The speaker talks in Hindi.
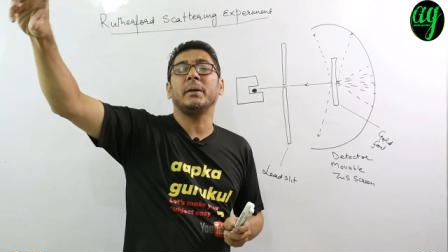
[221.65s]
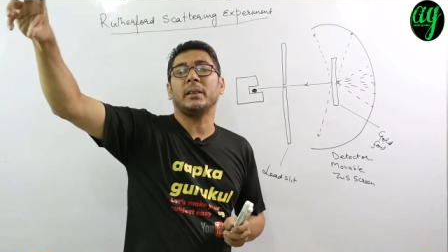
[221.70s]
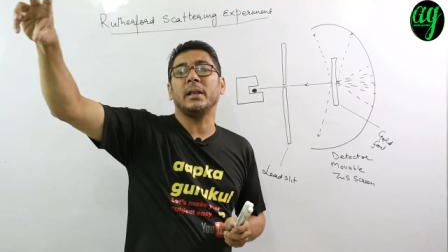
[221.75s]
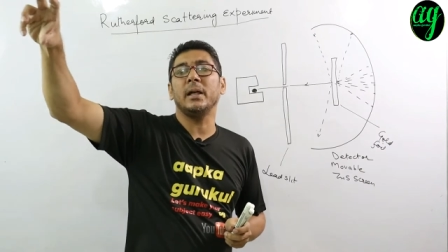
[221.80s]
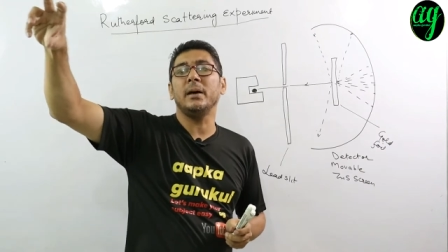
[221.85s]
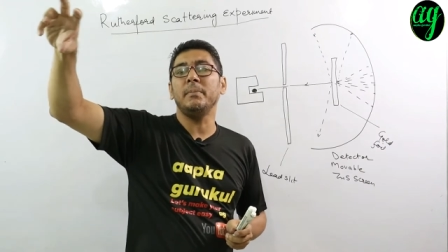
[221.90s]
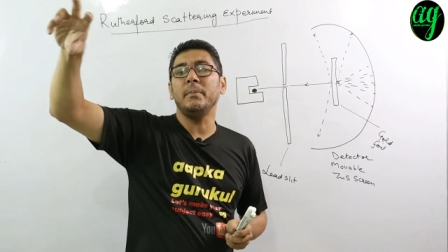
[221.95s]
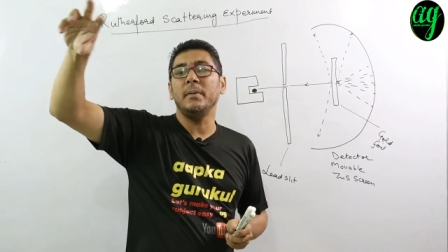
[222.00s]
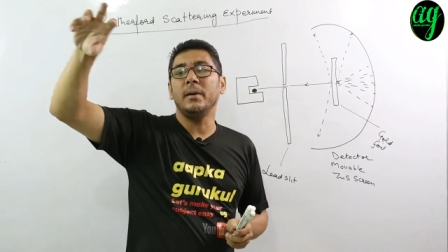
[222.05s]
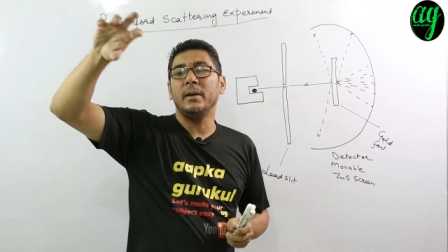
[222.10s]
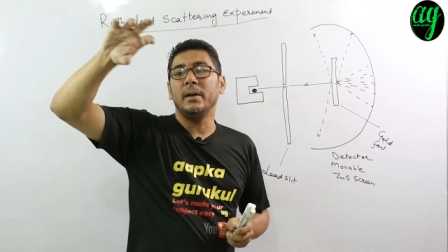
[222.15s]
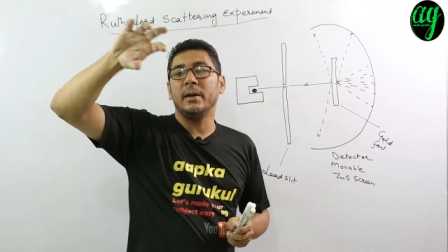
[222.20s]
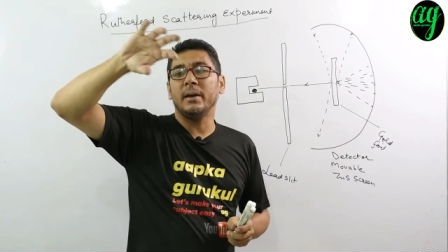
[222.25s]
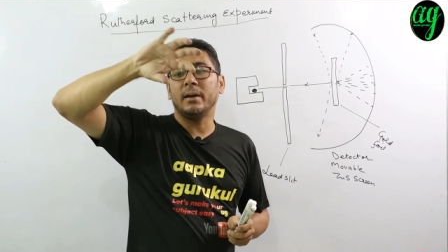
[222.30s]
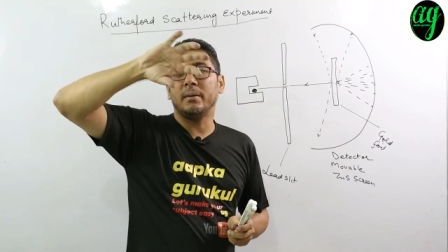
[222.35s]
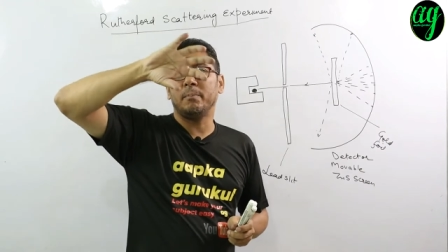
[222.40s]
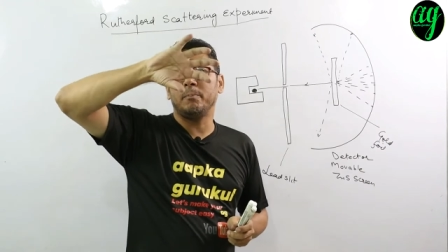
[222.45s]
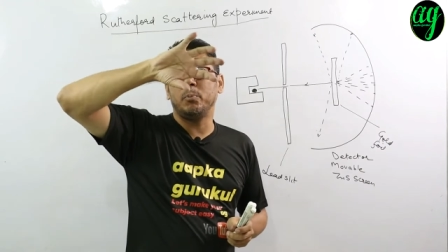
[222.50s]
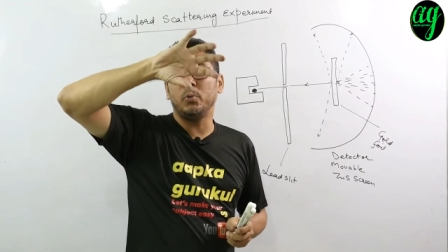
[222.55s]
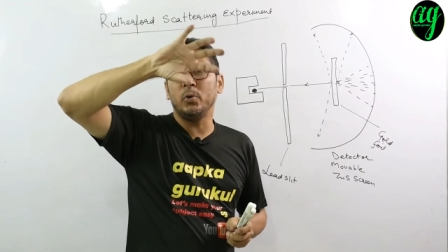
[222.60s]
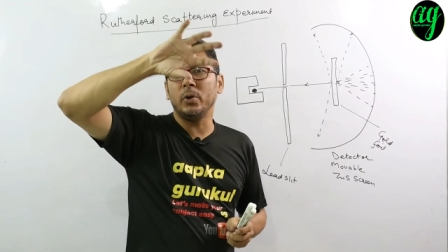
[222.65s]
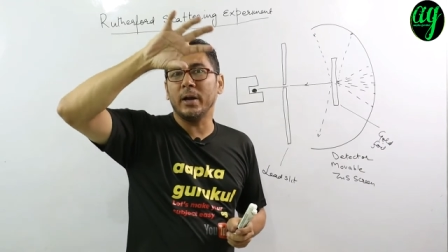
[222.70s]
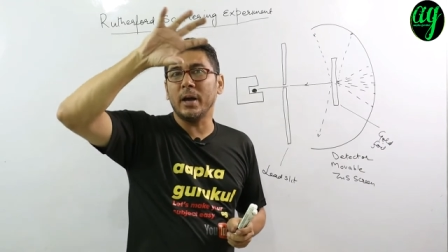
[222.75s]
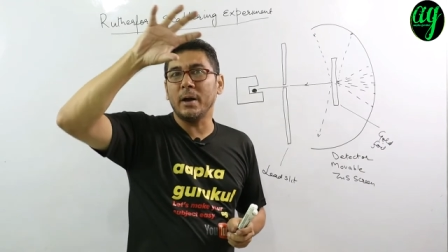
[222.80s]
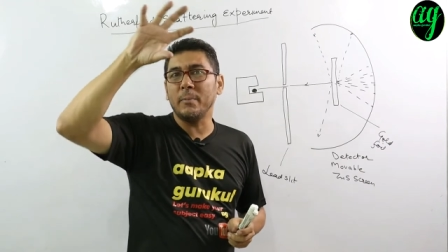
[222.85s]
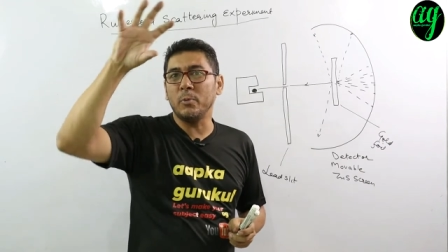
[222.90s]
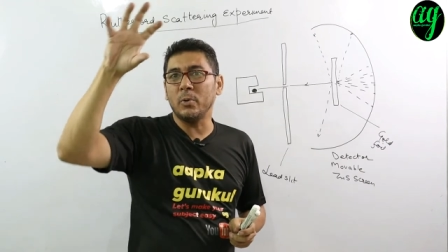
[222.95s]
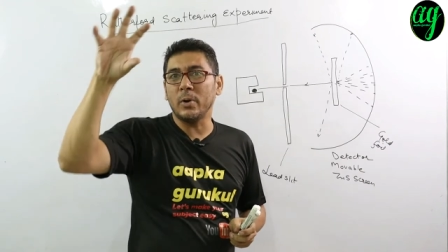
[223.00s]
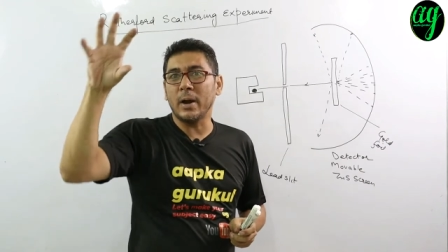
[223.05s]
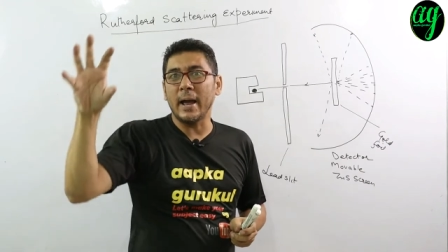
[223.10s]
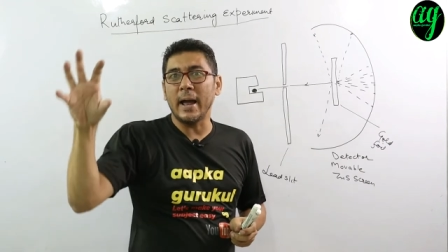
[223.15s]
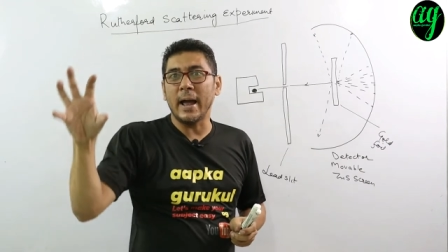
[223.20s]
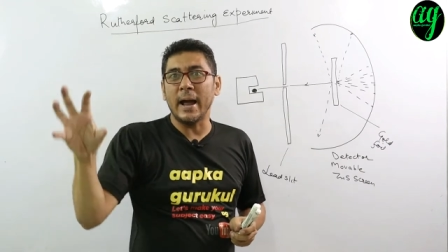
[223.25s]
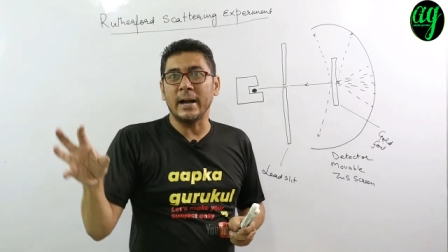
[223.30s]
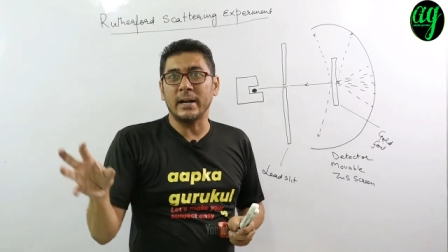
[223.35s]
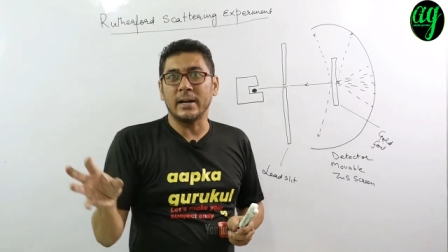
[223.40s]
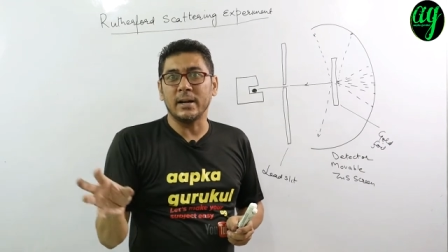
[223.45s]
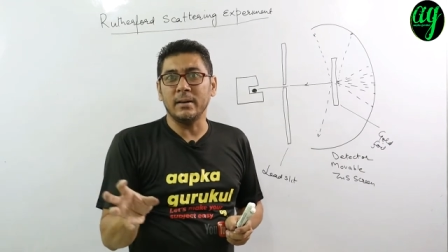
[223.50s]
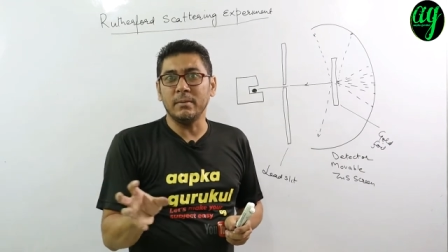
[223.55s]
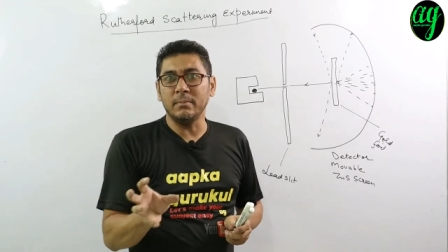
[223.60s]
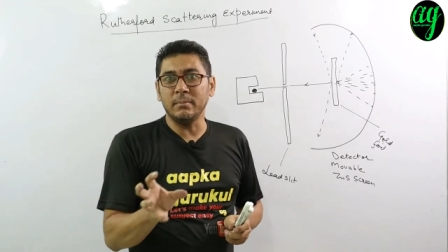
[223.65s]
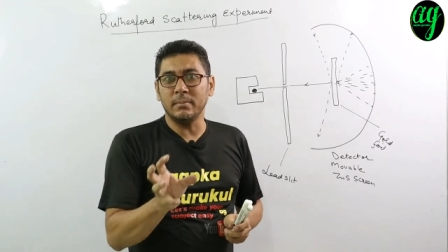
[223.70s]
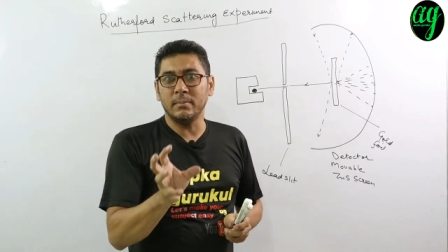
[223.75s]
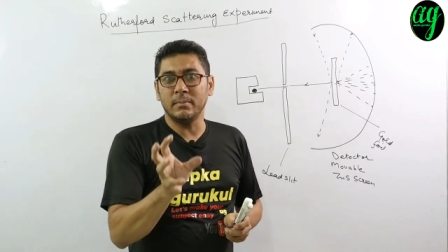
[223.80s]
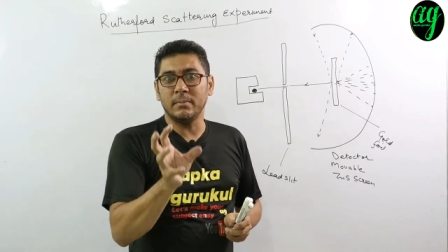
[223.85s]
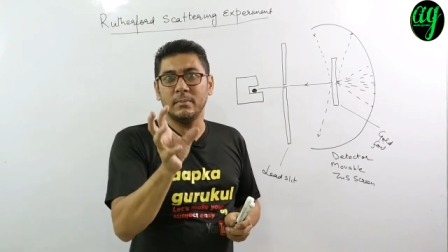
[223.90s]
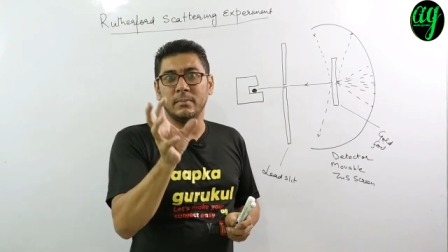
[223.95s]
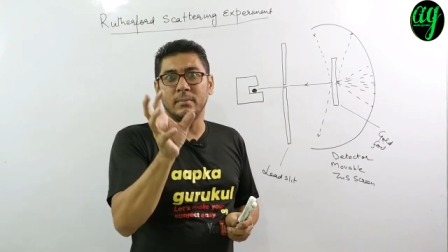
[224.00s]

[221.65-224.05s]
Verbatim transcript: मतलब पूरे का पूरा एटम